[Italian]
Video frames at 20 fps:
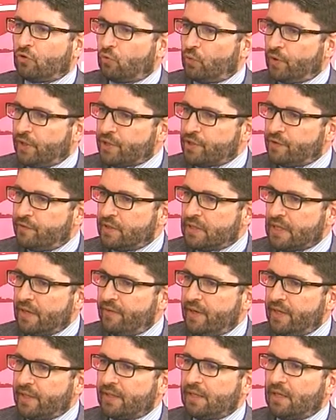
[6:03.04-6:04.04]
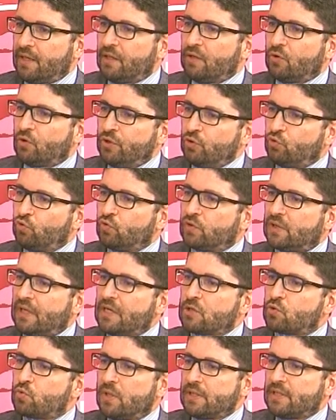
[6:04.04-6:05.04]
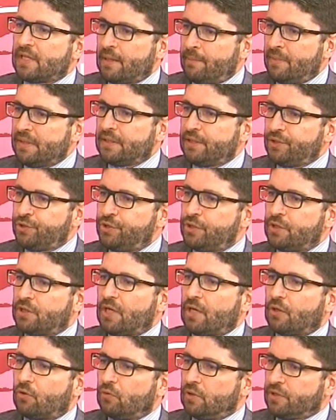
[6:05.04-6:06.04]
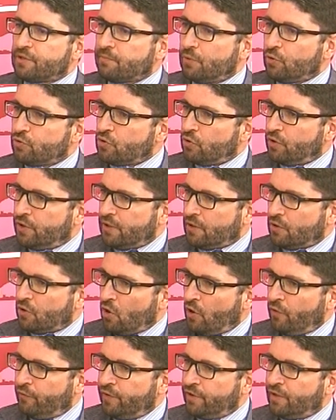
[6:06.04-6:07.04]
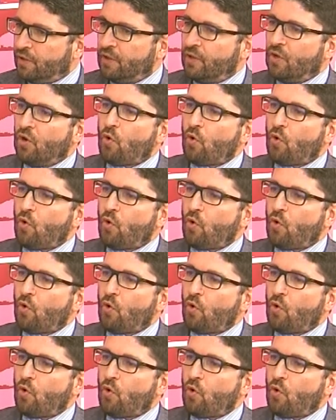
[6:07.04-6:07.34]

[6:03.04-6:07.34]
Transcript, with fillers: qui a Civitavecchia in tutta la sua drammaticità con l'esplosione del Covid,